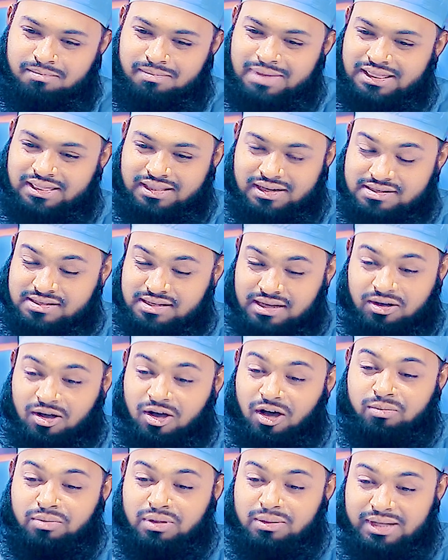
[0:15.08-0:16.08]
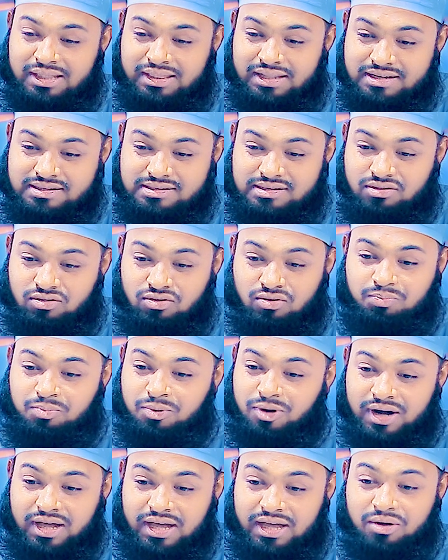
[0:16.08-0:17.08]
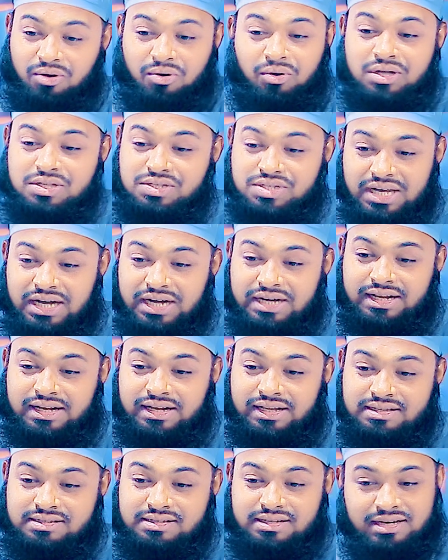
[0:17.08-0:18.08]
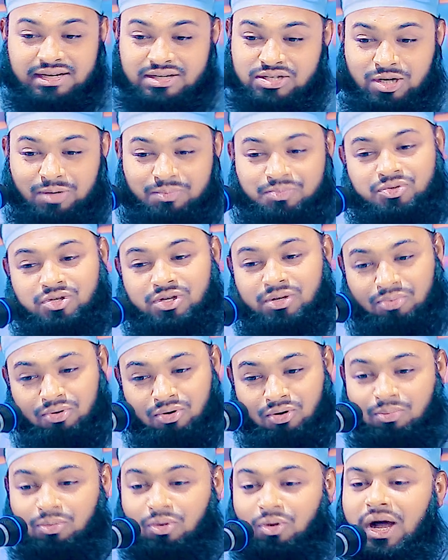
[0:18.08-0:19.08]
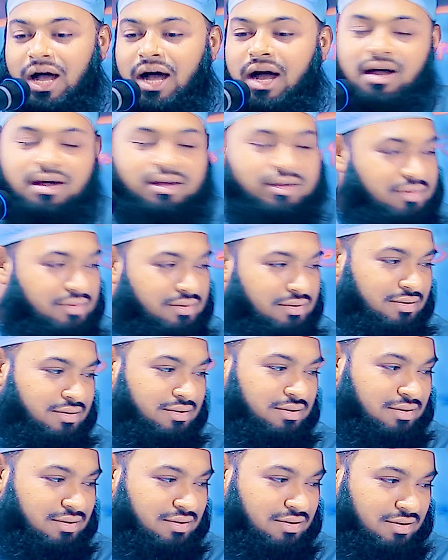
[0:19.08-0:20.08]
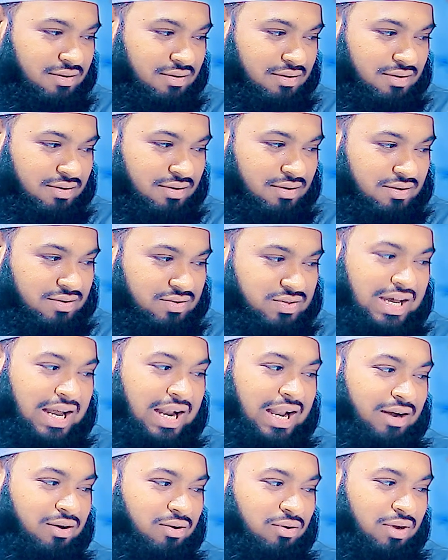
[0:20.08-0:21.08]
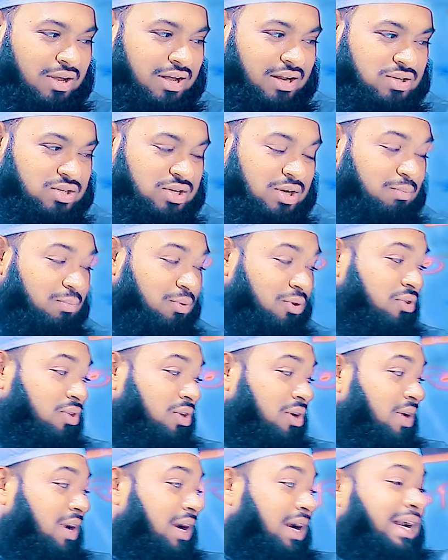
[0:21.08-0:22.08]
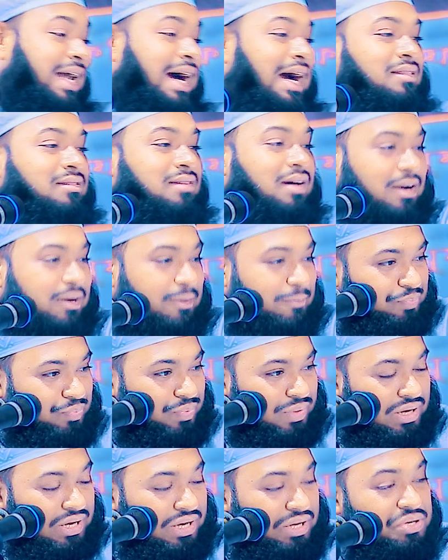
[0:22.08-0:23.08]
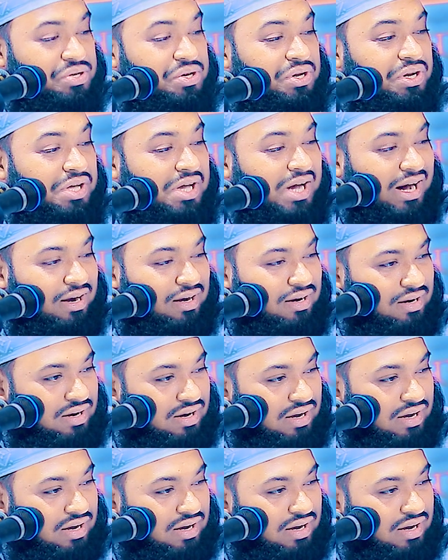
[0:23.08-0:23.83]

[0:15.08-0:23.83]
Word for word: মাদ্রাসা কমই মাদ্রাসায় তো পড়ায় ওই ছেলেটারই যেটা সবচেয়ে বড় বোকা চালাকগুলোর সব ভর্তি করে ডাক্তার ইঞ্জিনিয়ার